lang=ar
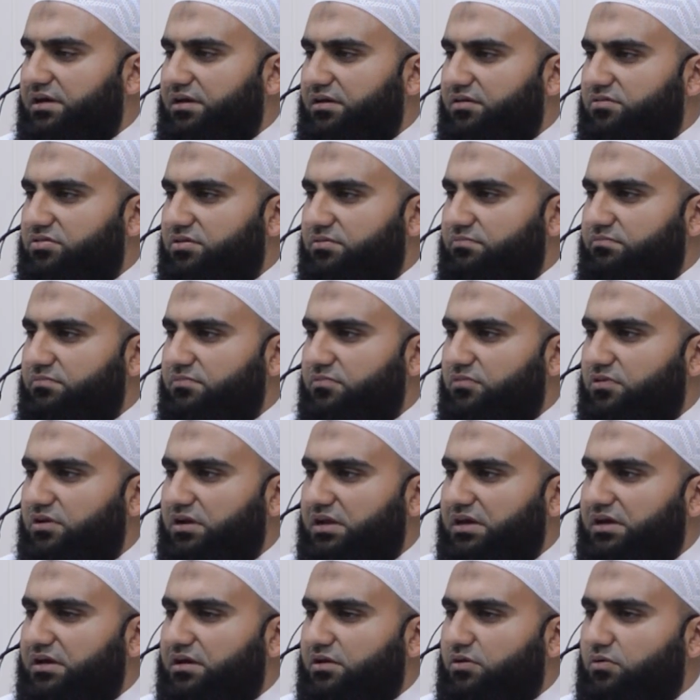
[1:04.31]
اعظم
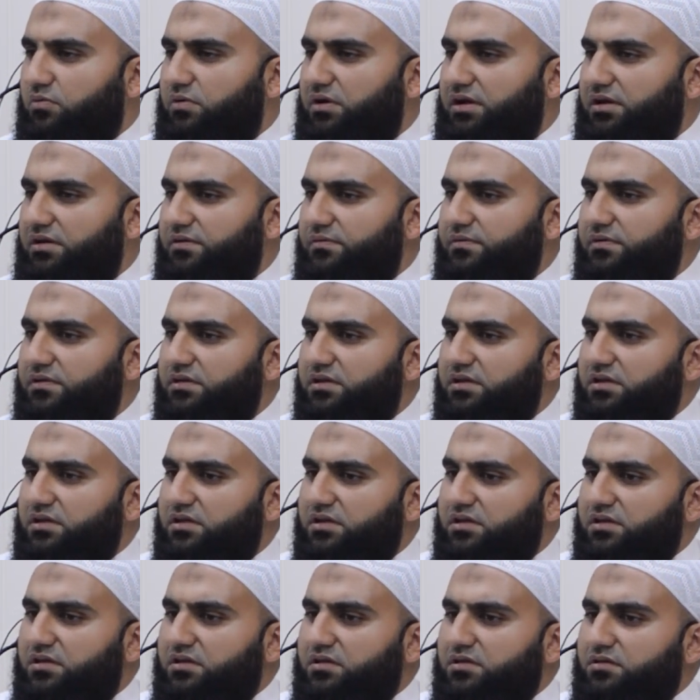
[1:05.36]
ولا اروع
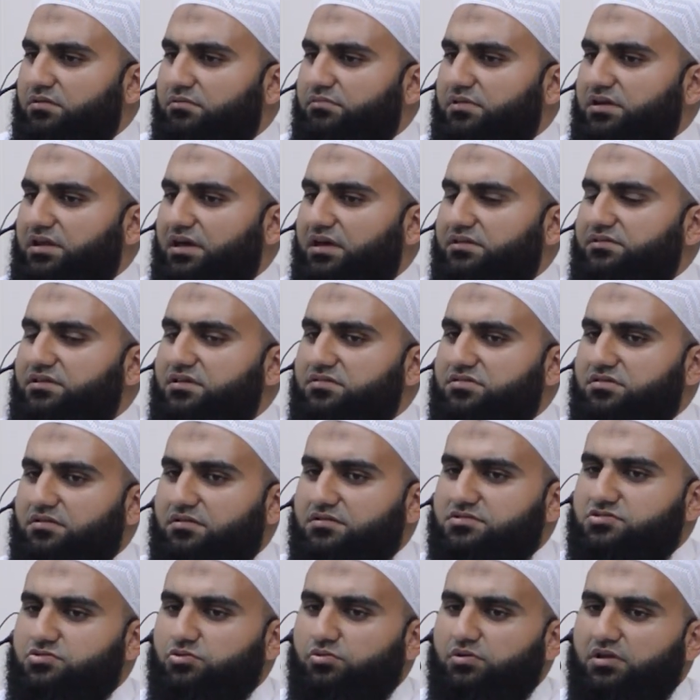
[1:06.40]
من حديث
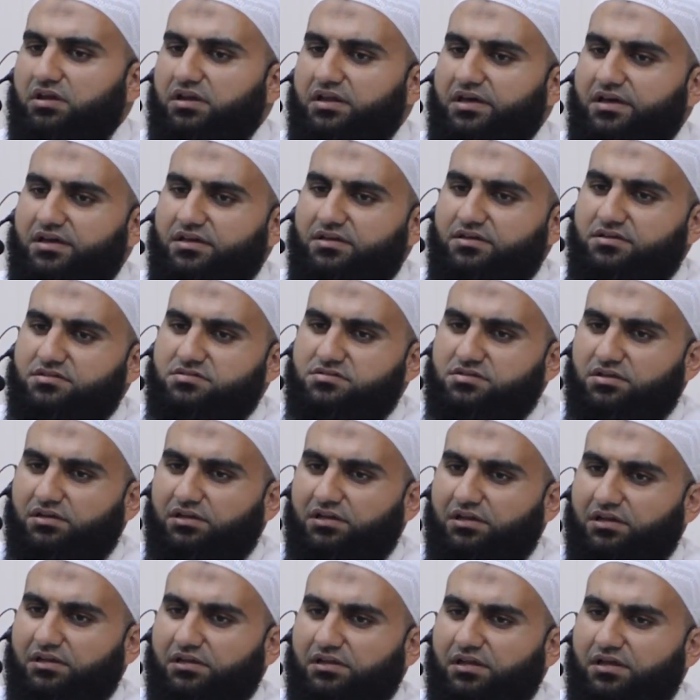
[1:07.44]
رسول الله
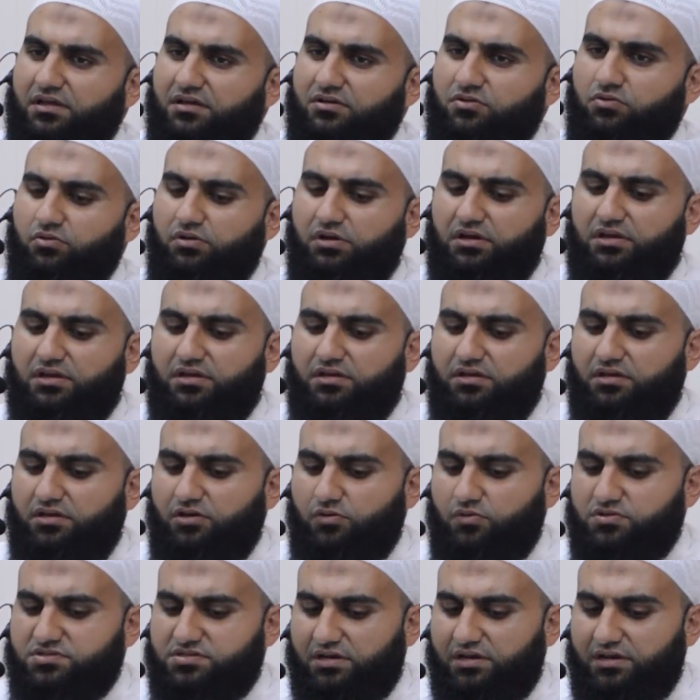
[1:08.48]
صلى الله عليه
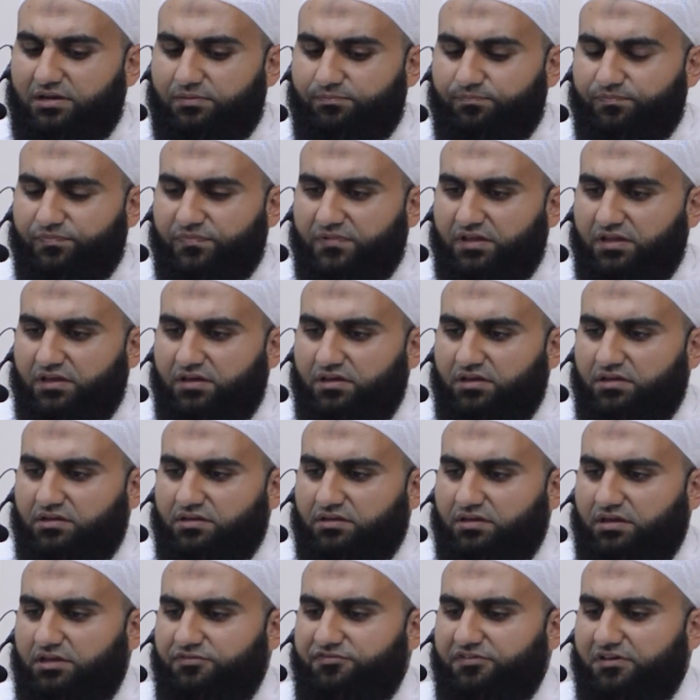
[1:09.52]
وسلم
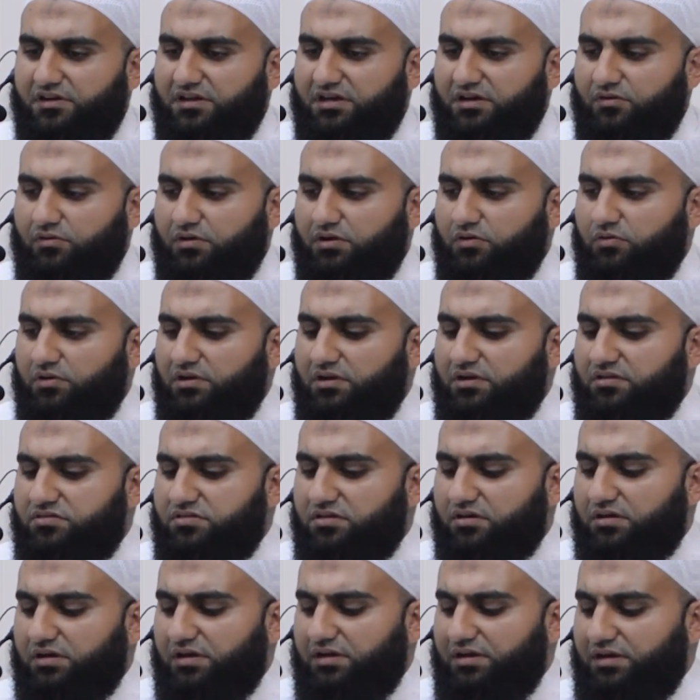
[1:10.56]
كيف لا وهو الذي
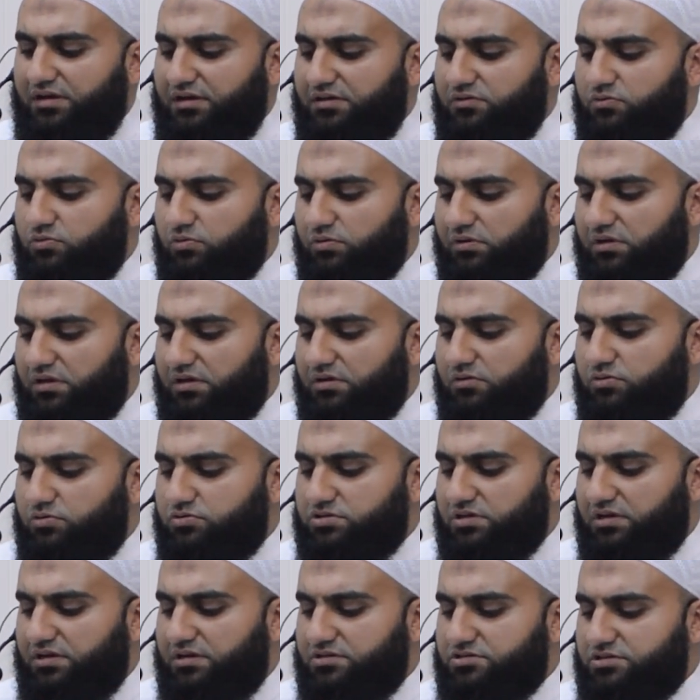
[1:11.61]
قال عنه الله
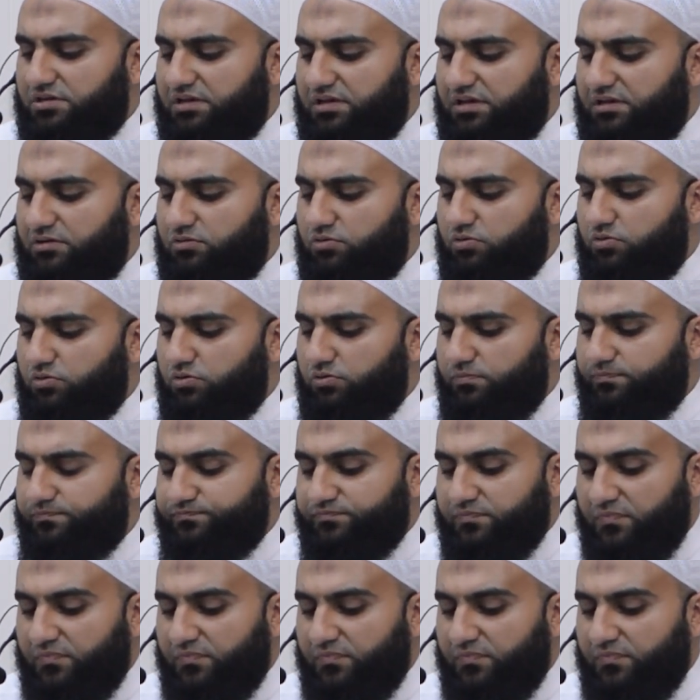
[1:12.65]
جل جلاله